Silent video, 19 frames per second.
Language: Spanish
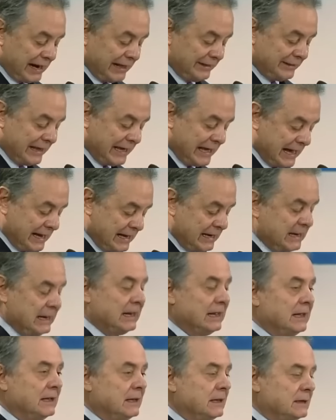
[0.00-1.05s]

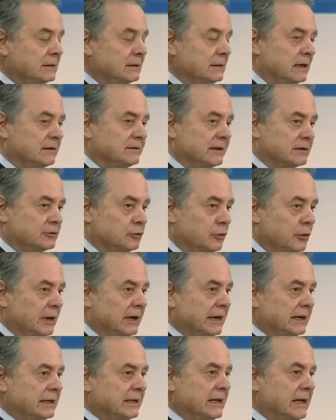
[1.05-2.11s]
radical del
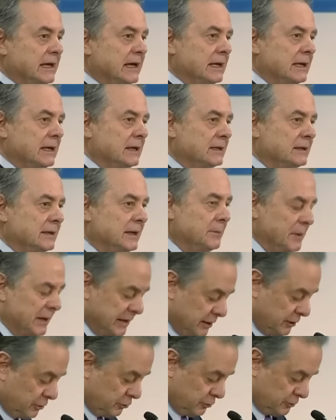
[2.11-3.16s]
sector energía de
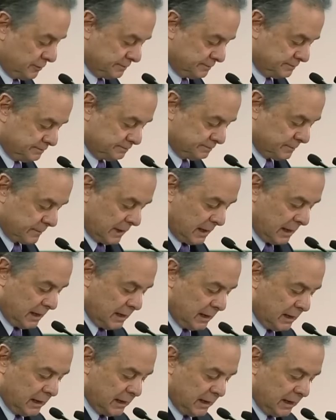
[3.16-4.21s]
México.
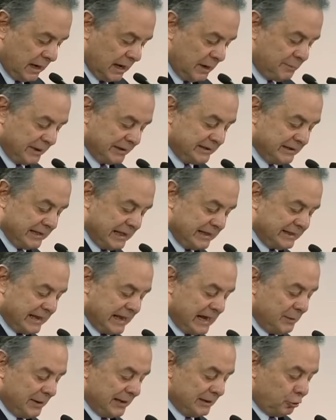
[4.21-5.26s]
El
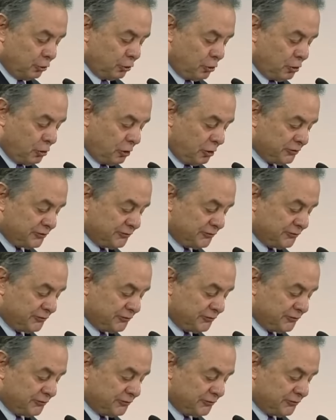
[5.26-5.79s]
presidente abandonó